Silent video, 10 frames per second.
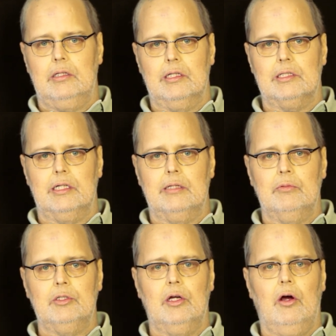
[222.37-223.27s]
der seine
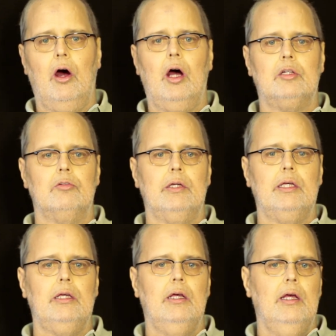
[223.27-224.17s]
Mutter
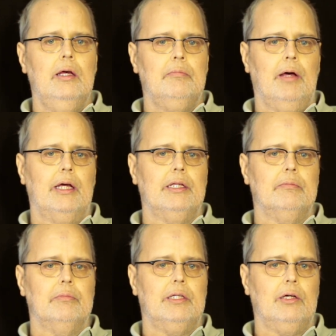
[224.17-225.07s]
Audrey bei
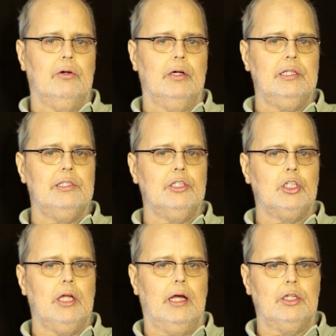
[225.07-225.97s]
einem
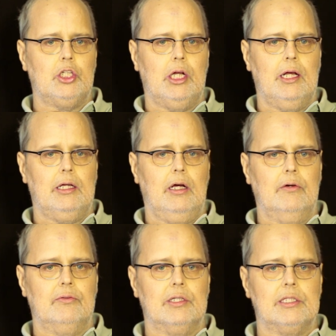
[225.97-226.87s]
terroristischen
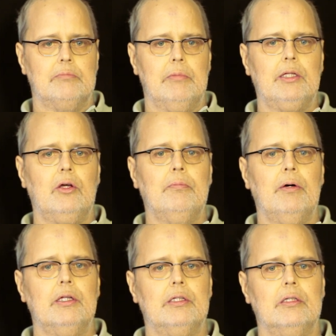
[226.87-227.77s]
Anschlag auf das
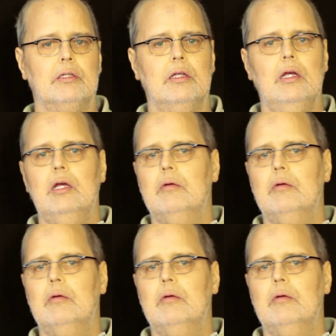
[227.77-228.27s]
Metropolitan